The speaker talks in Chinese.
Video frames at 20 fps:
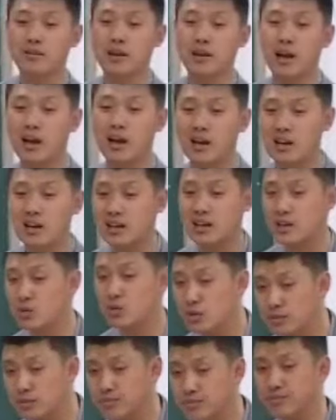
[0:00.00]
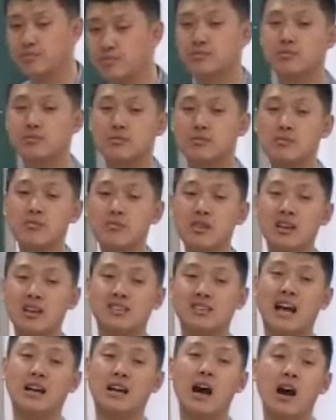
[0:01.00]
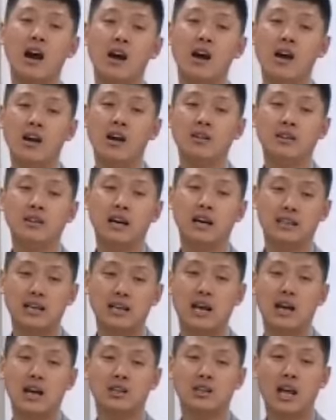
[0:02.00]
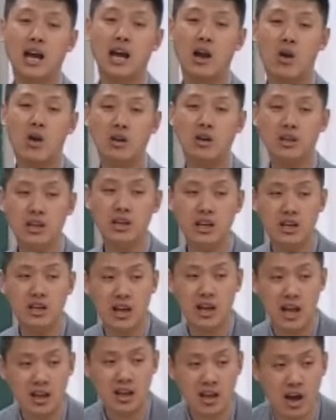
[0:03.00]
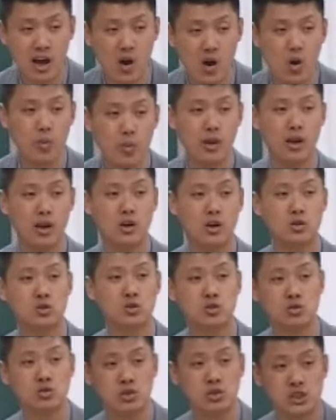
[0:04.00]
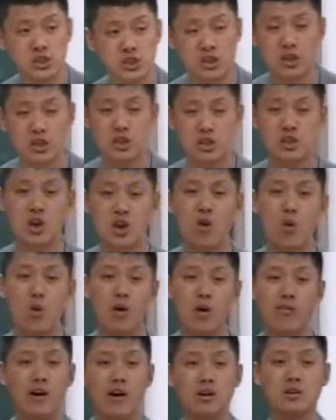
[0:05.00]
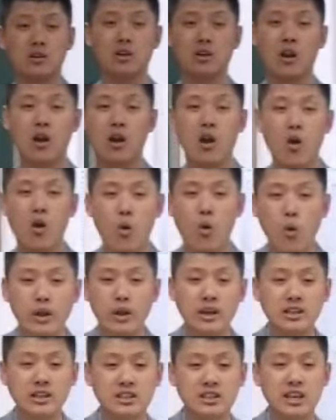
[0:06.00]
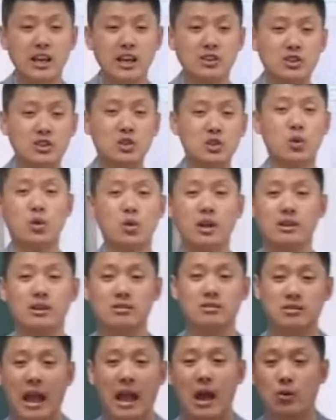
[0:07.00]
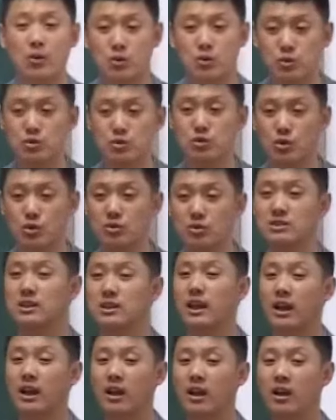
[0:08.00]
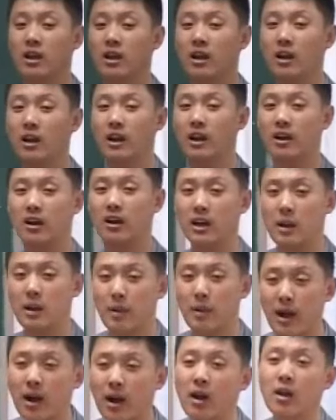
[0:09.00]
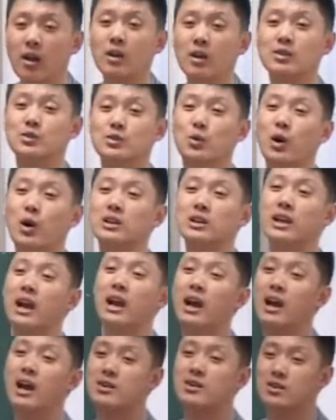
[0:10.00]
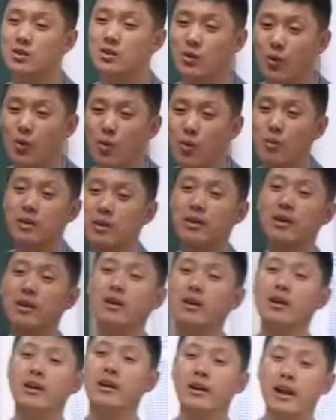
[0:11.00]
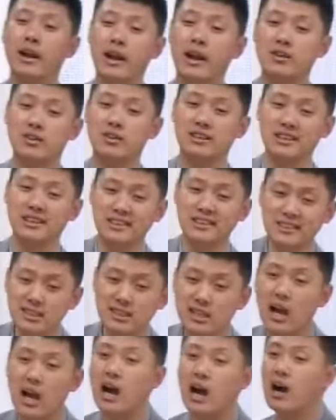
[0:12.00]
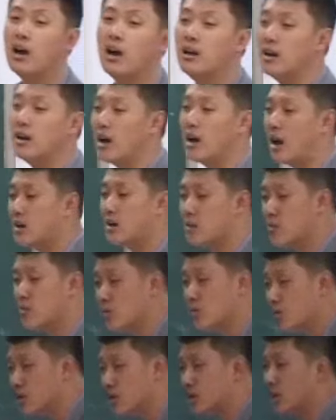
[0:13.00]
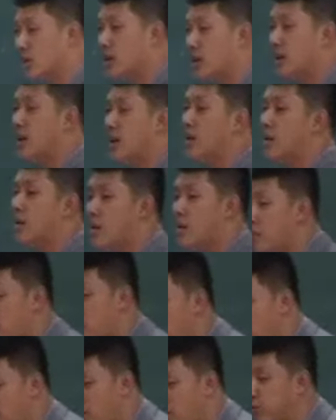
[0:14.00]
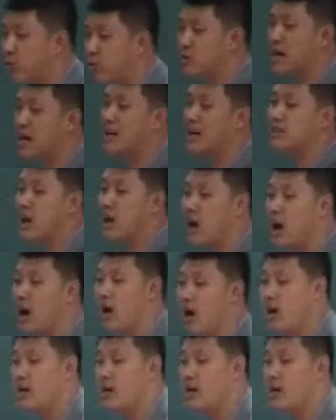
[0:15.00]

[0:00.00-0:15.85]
是吧？让他去打仗啊！打仗，他毅然告别了舒适的生活方式，挥剑就任大陆军总司令，领着那帮。昨天还是农民，还是银匠，啊，还是牧师的人奔赴战场，